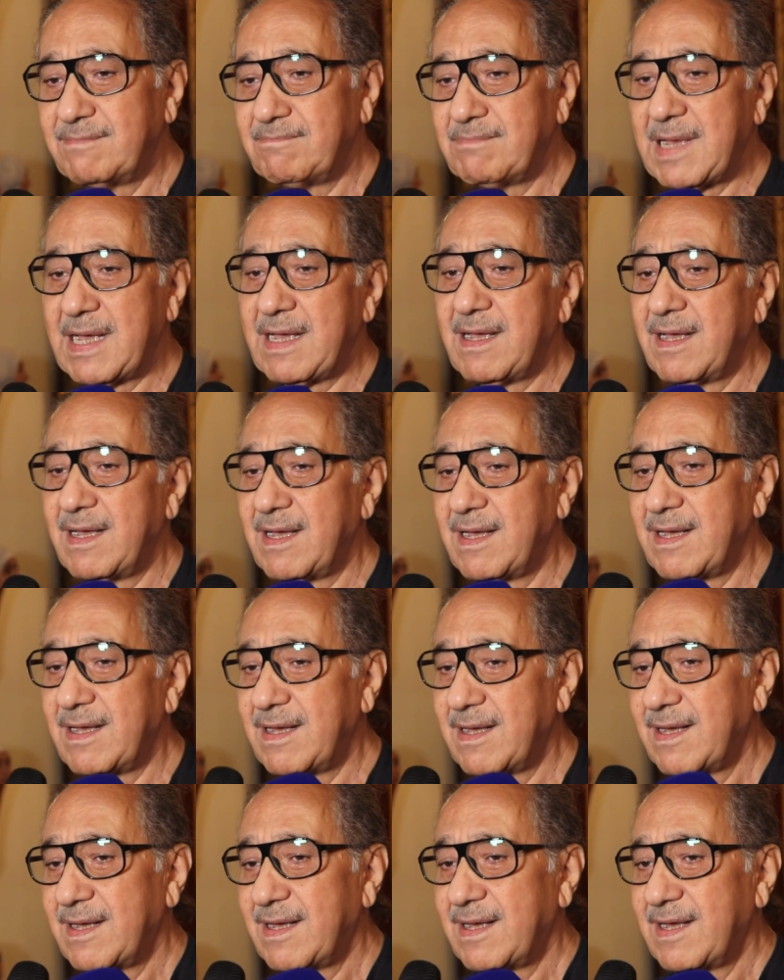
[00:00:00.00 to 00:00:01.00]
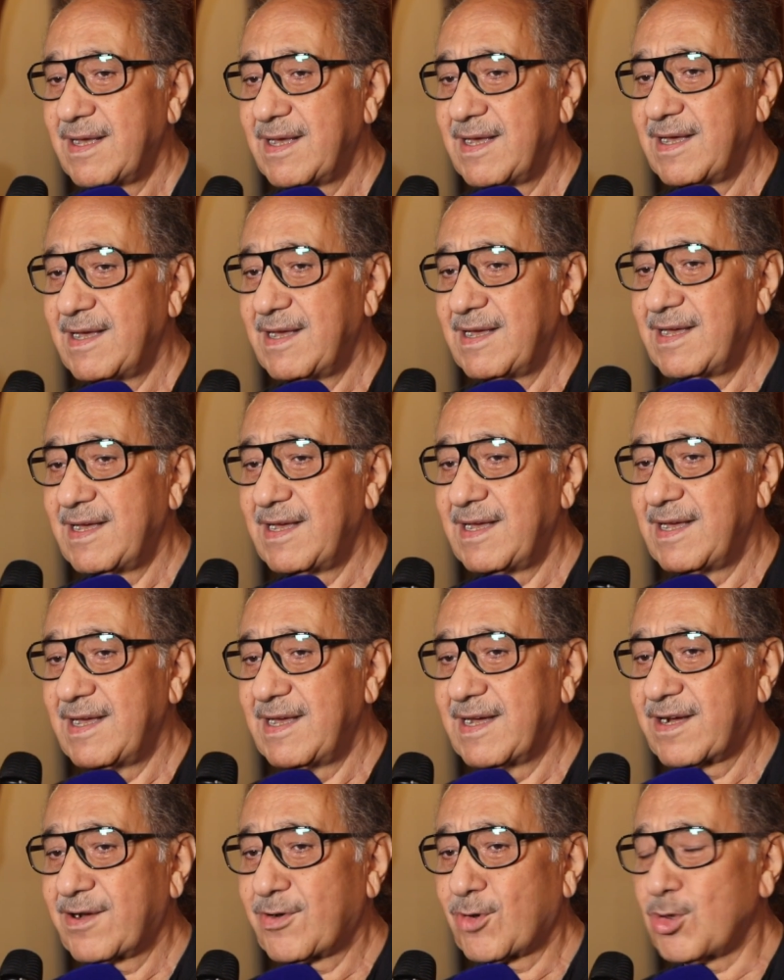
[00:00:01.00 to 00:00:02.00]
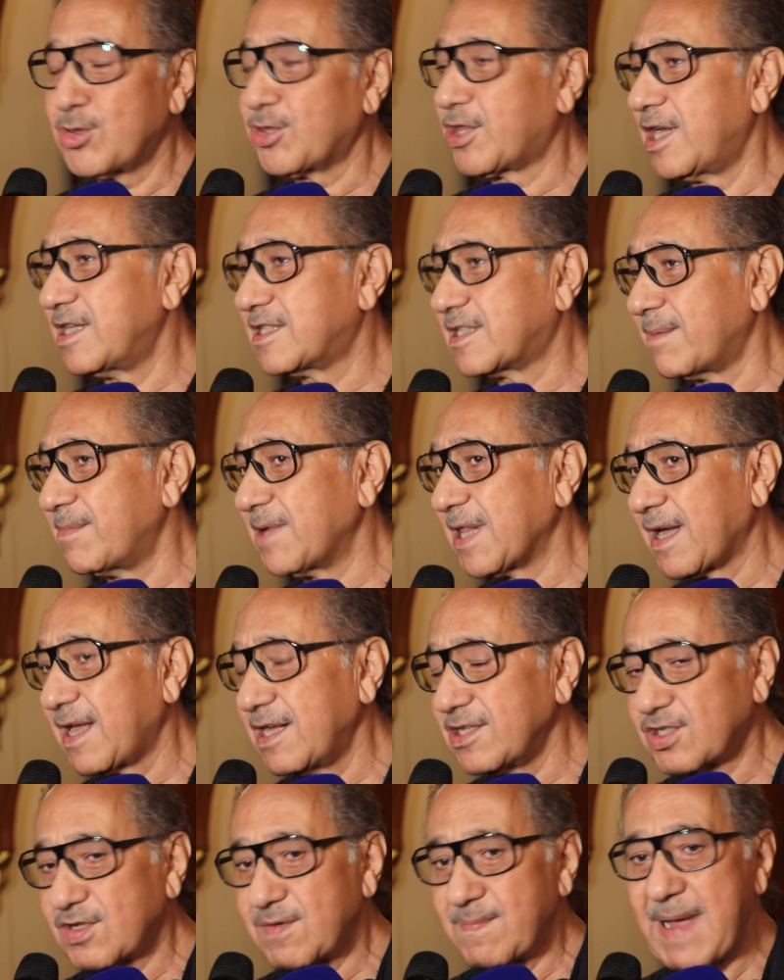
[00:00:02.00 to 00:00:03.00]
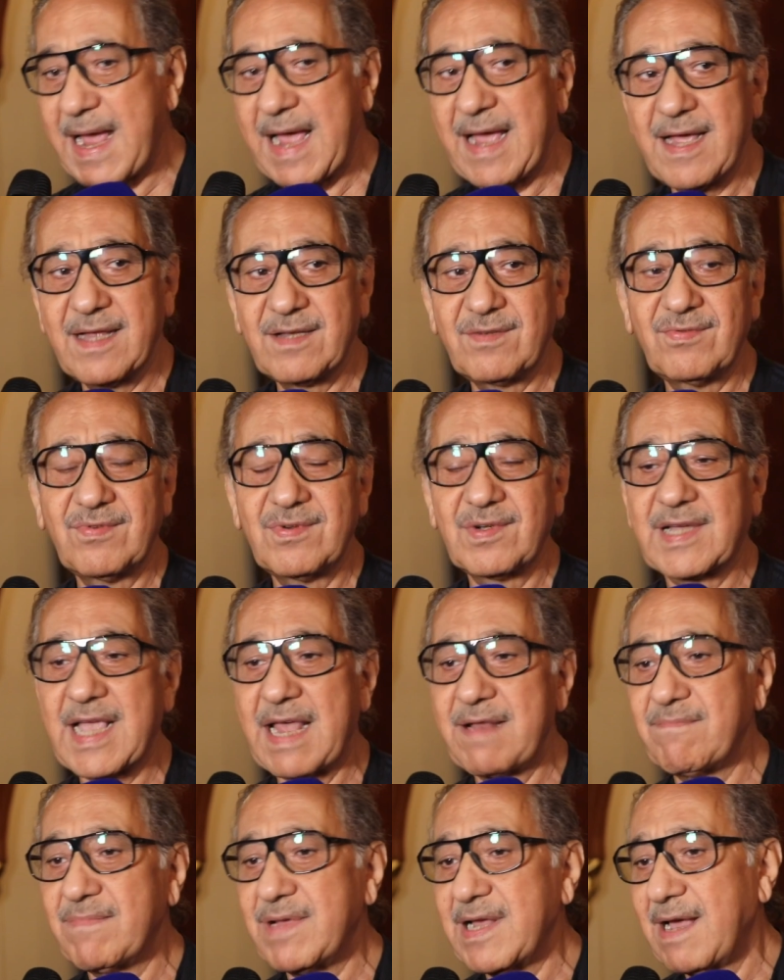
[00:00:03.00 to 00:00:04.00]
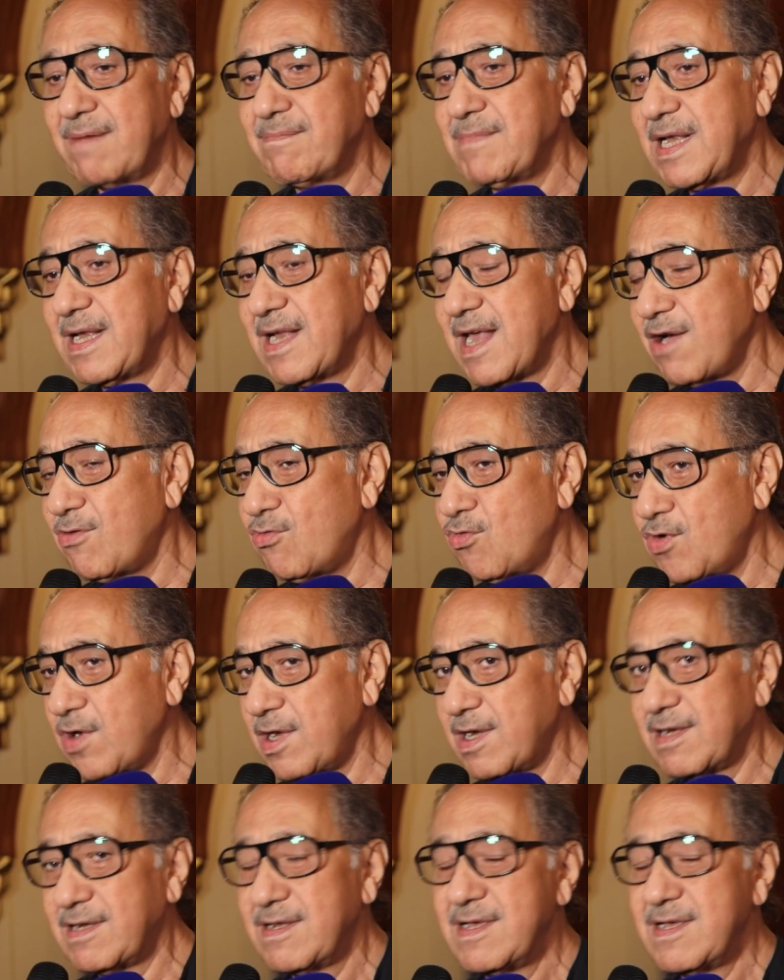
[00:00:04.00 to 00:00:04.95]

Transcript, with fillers: ما كنت لسه ما دخلتش المعهد وكان بيعمل اول